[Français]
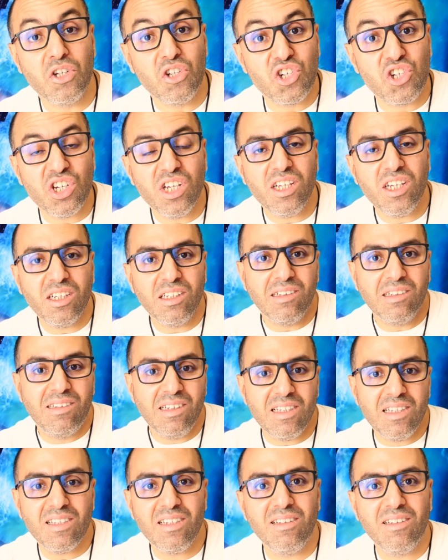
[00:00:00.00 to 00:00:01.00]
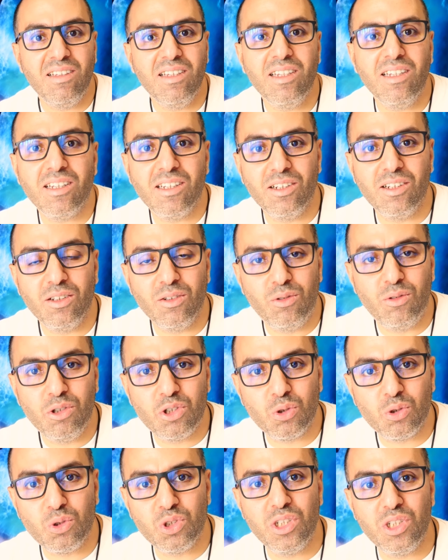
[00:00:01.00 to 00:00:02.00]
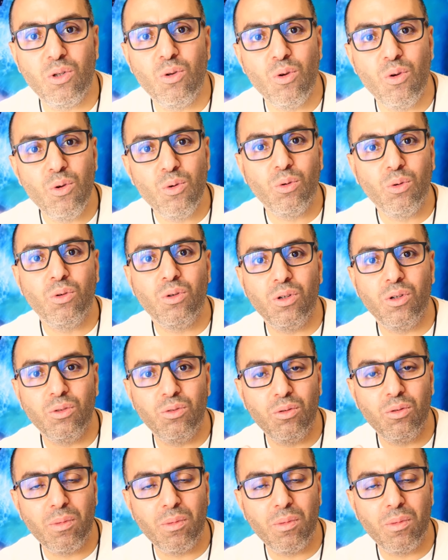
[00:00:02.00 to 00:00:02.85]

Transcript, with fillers: J'ai décidé euh, de changer le nom euh,